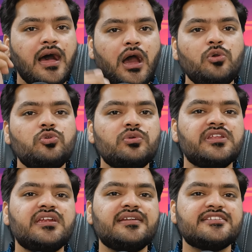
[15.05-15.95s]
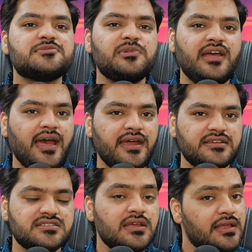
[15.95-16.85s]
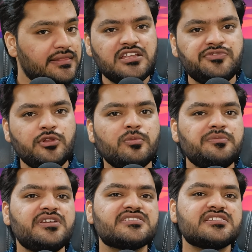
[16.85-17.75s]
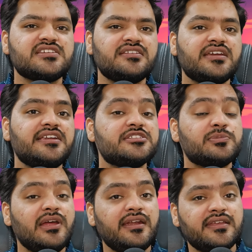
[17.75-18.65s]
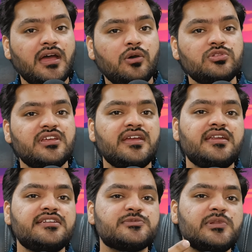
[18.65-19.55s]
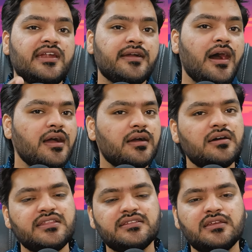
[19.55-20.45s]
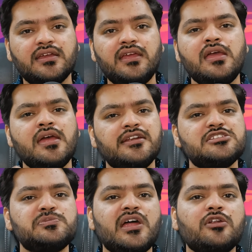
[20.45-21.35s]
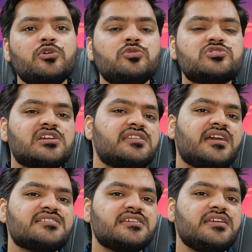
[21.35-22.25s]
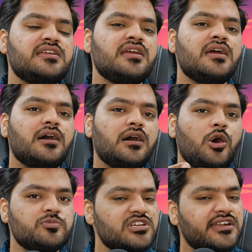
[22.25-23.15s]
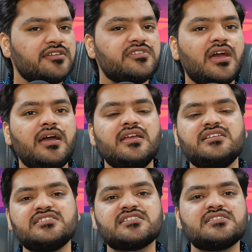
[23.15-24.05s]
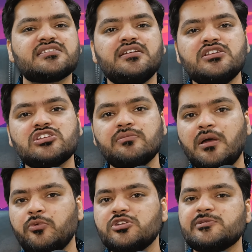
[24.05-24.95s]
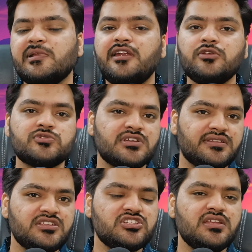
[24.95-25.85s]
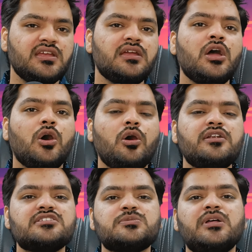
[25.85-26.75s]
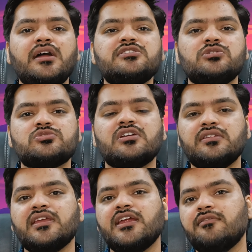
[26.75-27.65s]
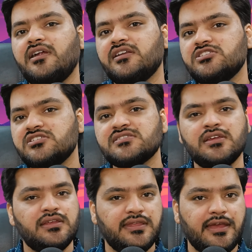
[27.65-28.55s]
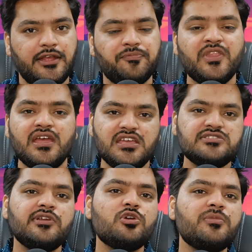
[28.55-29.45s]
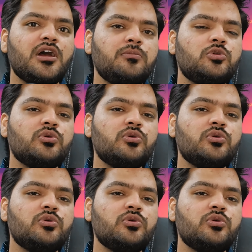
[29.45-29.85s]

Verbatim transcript: हाउ टू क्रिएट डिस्प्ले एड्स लास्ट वीडियो में हमने डिस्कस किया था कि डिस्प्ले एड क्या होते हैं डिस्प्ले एड कहाँ कहाँ दिखते हैं डिस्प्ले एड को यूज़ करने का सही ऑब्जेक्टिव क्या है किस किस कंडीशन में आपको डिस्प्ले एड यूज़ करना चाहिए और डिस्प्ले एड यूज़ करने के एडवांटेजेस क्या हैं इस वीडियो में हम